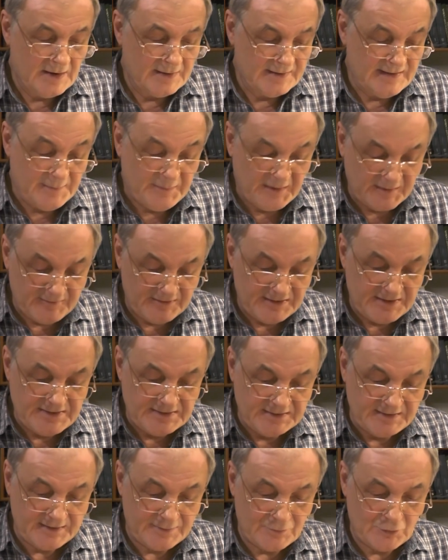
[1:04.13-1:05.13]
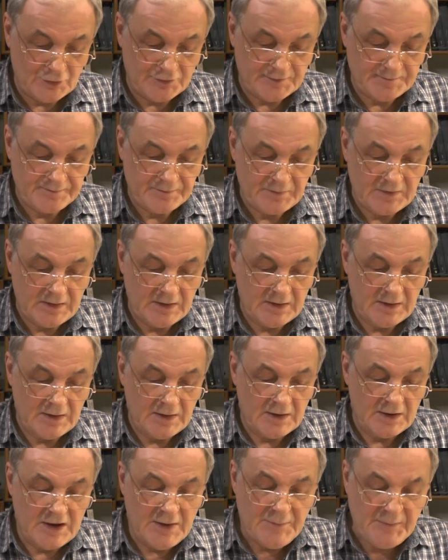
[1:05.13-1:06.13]
для проведения этих работ
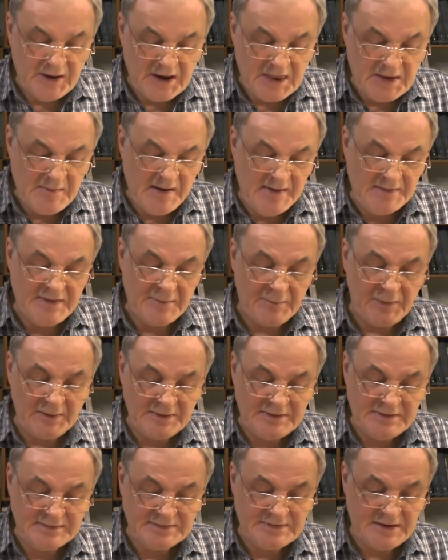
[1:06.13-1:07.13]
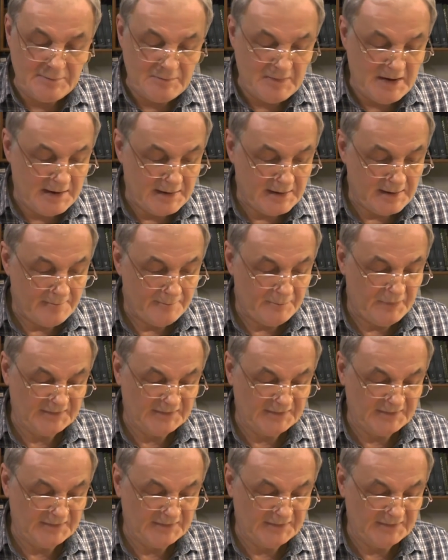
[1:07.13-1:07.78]
и принимать дополнительные меры